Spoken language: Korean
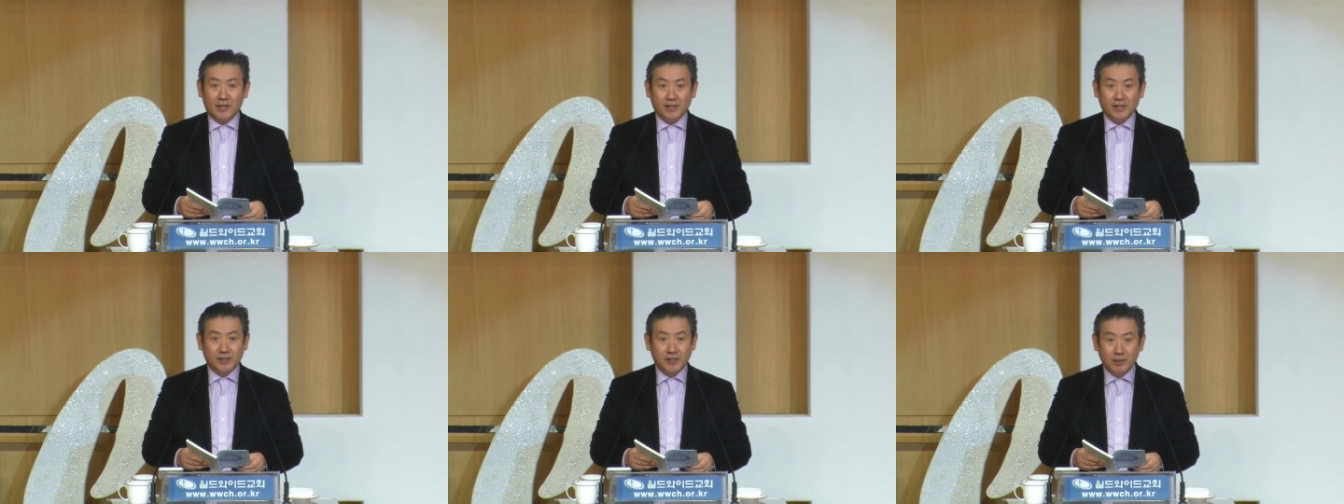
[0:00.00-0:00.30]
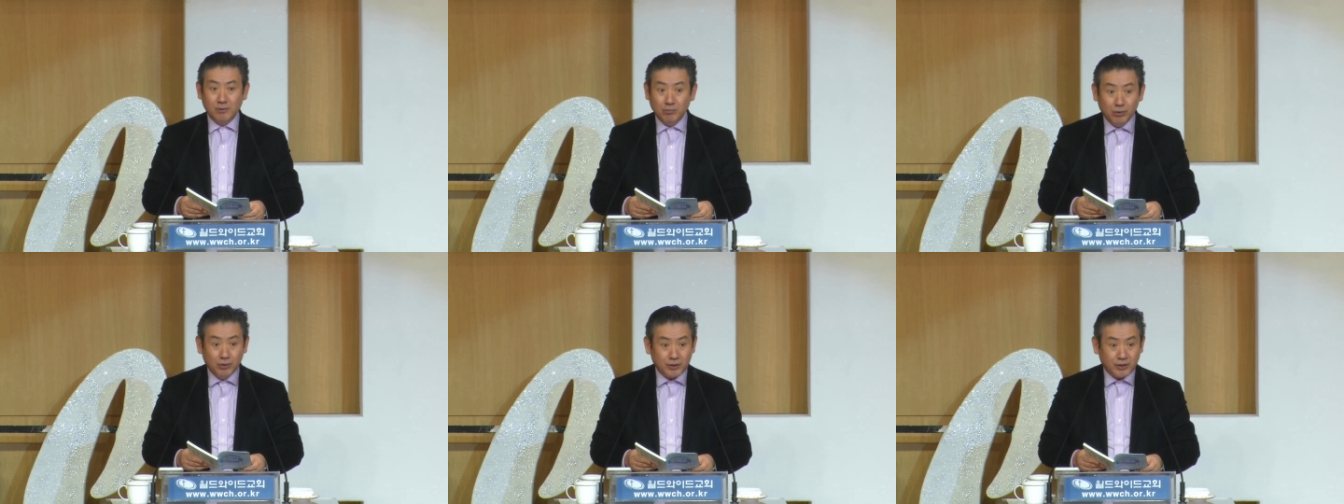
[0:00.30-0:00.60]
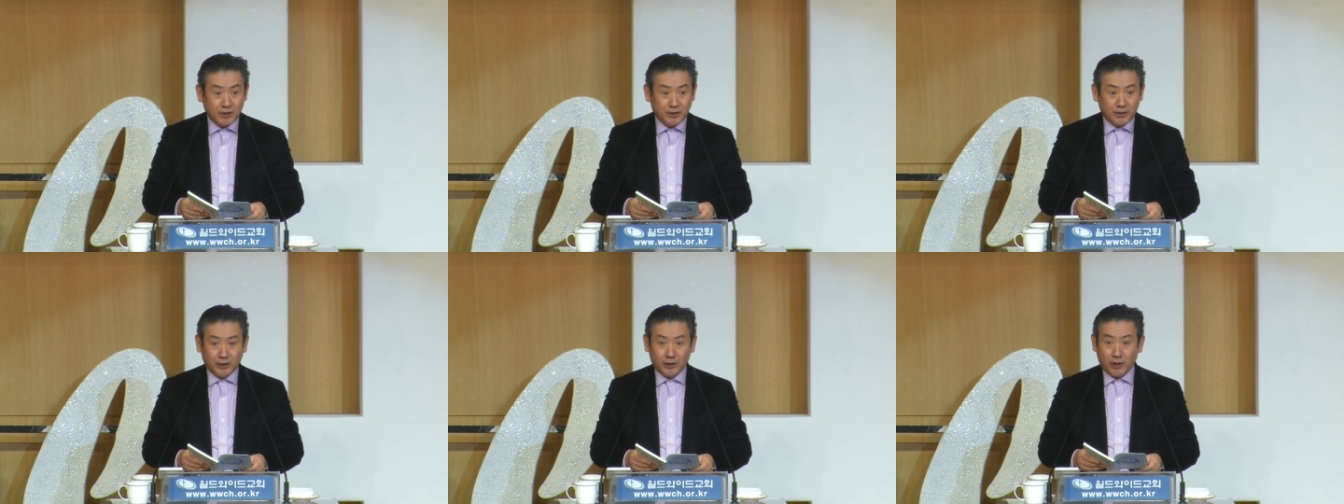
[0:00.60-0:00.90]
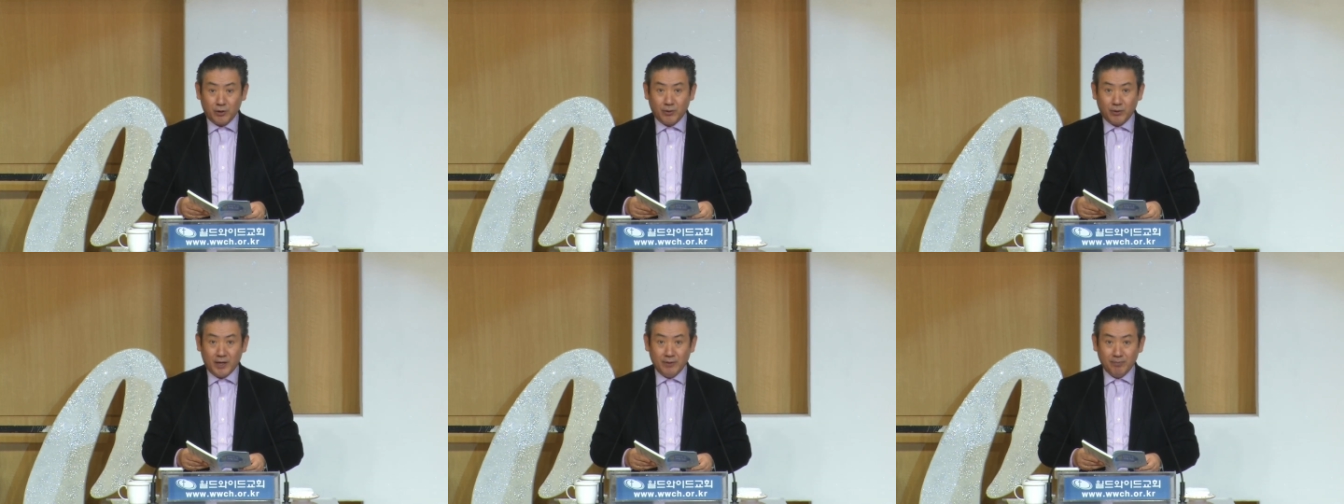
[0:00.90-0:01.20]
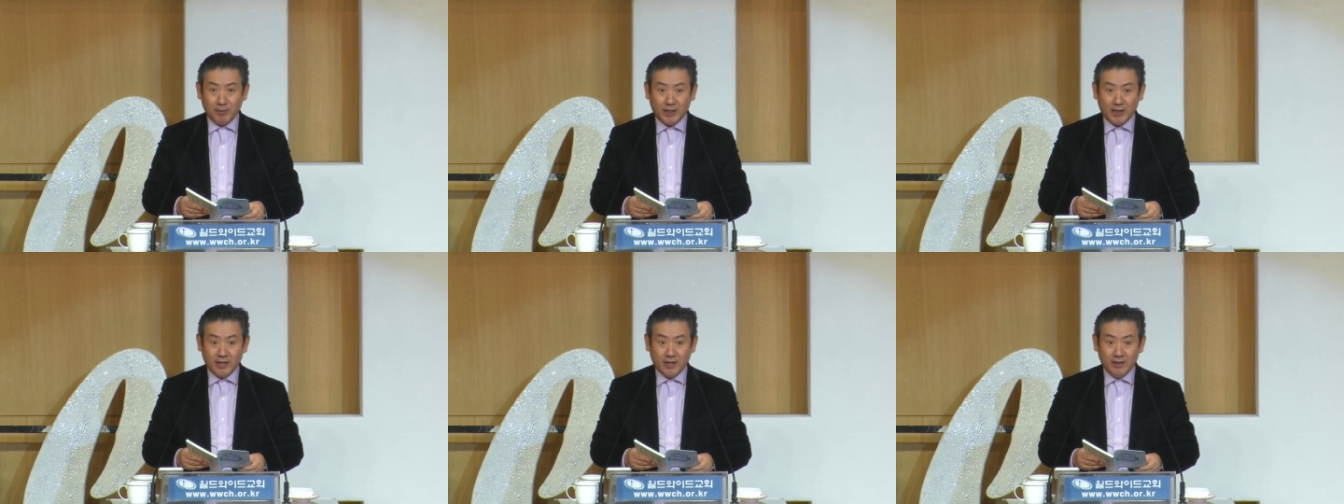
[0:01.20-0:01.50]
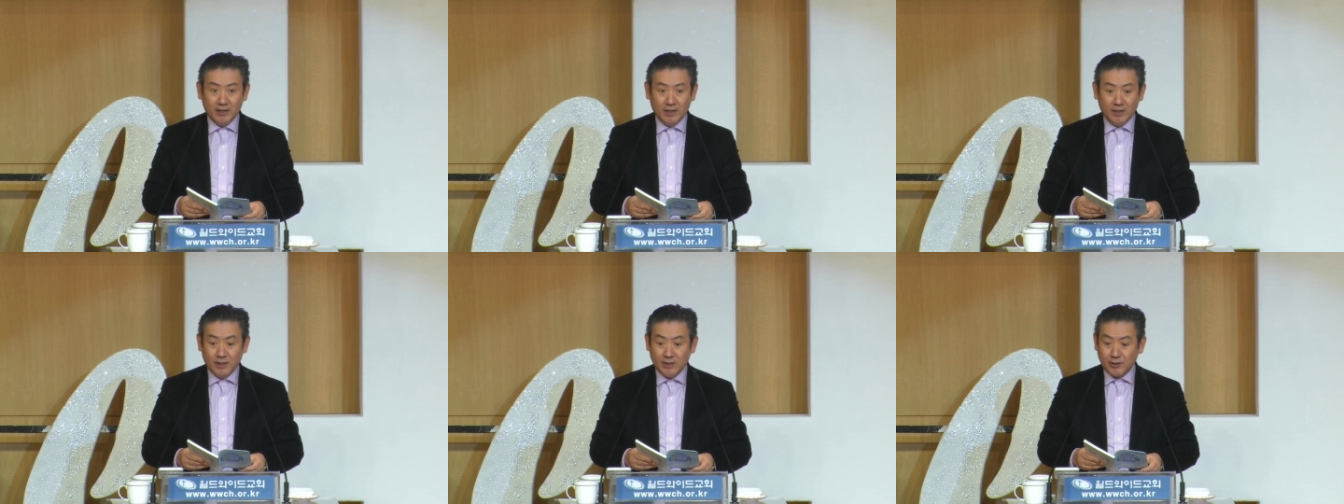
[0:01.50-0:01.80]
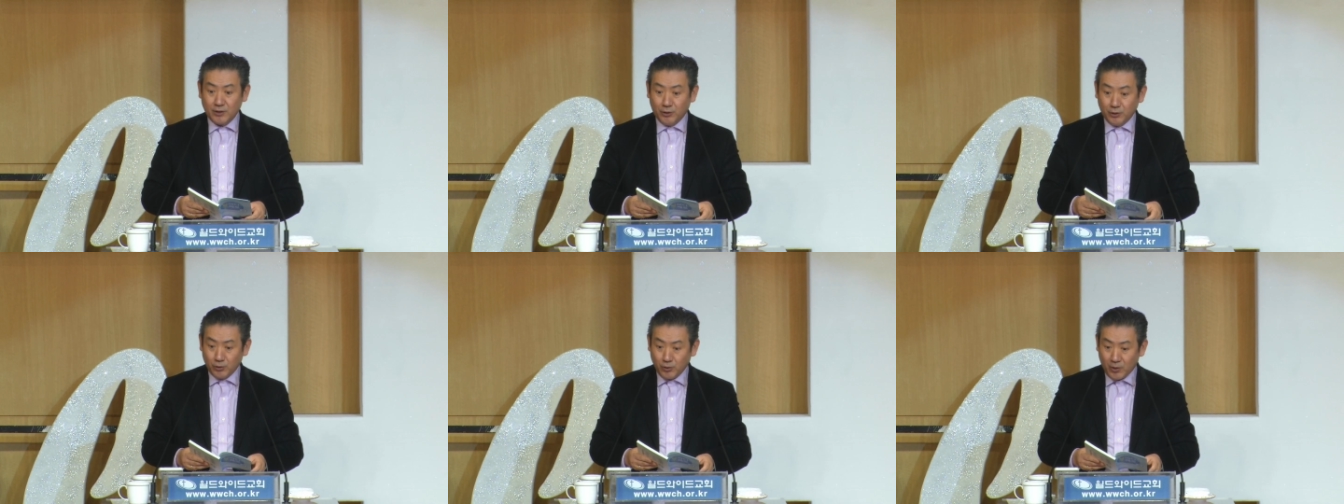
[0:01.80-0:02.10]
당신은 무엇을 전하러 갑니까?
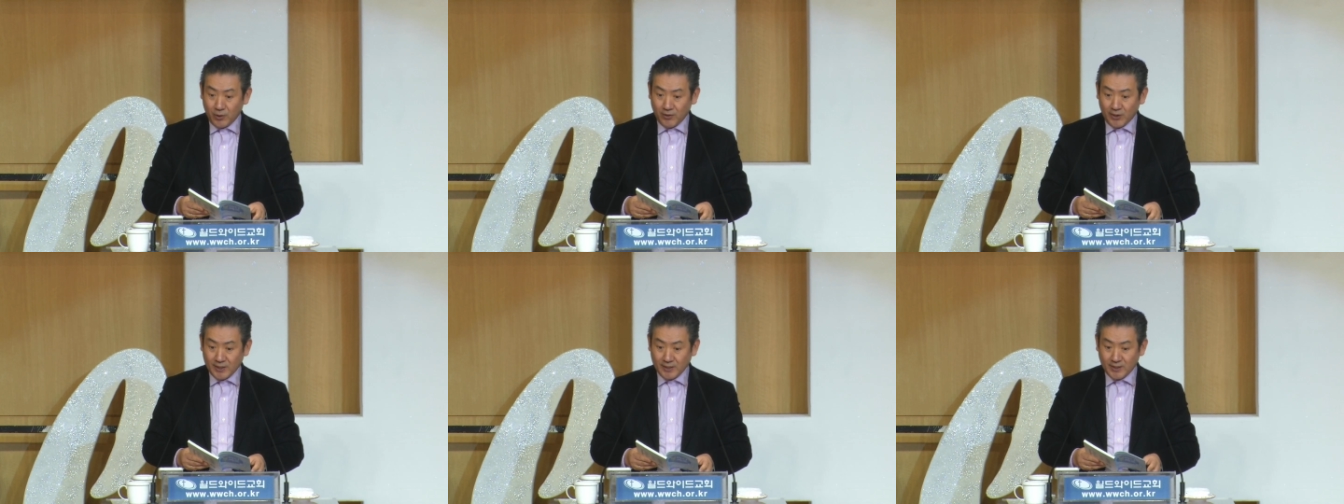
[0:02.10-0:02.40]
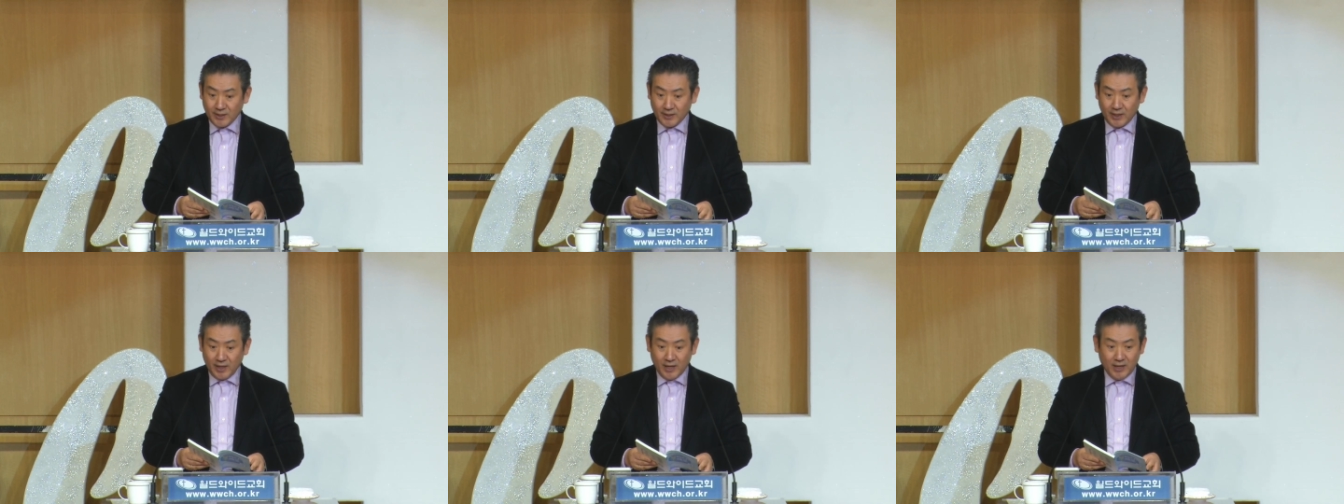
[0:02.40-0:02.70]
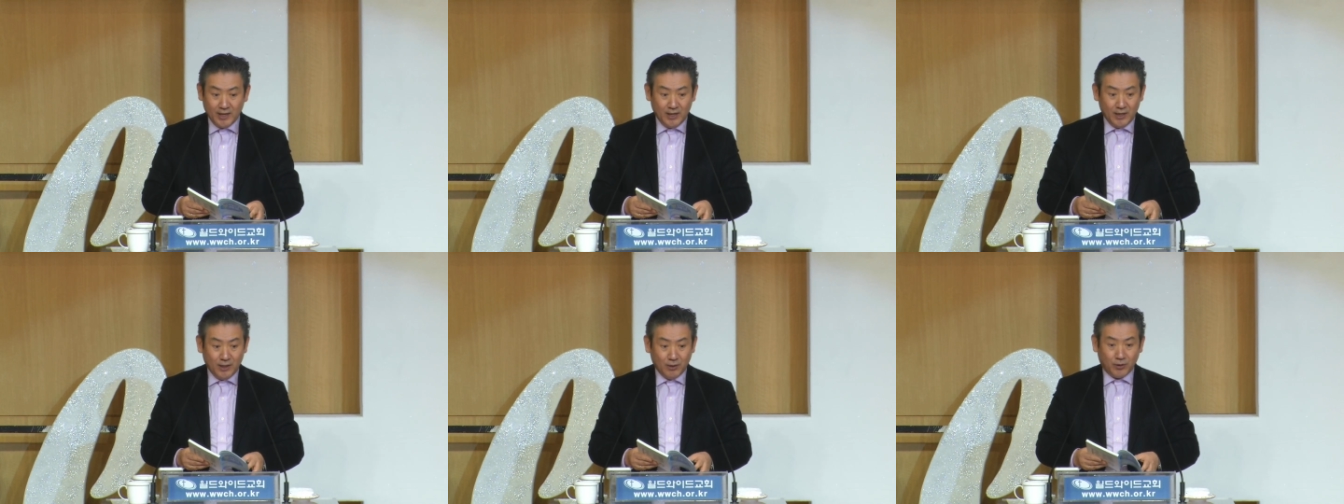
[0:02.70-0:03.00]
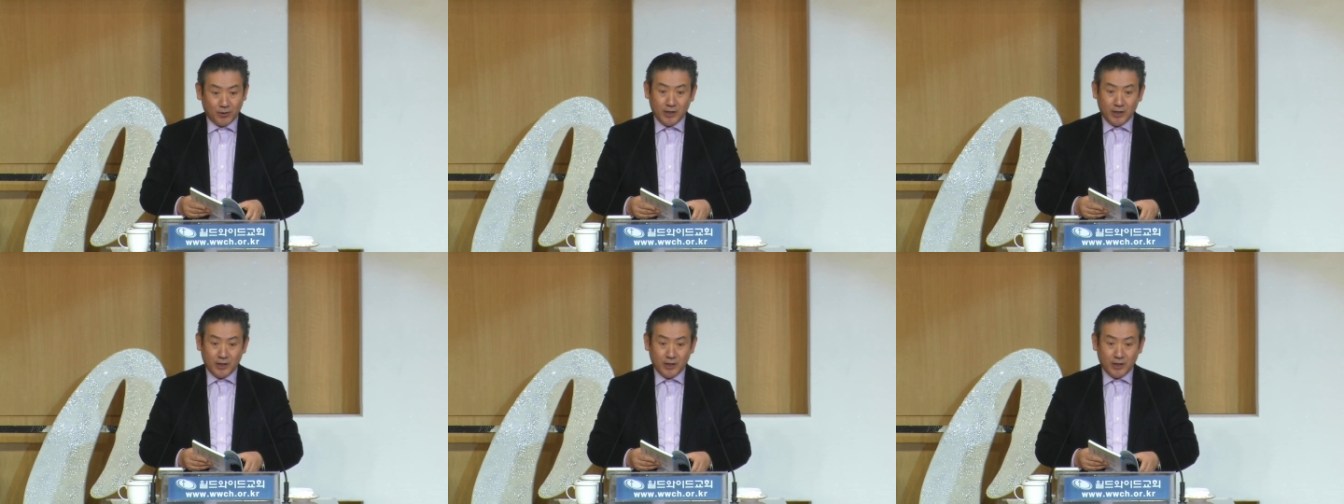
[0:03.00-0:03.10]
전도하러 갔을 때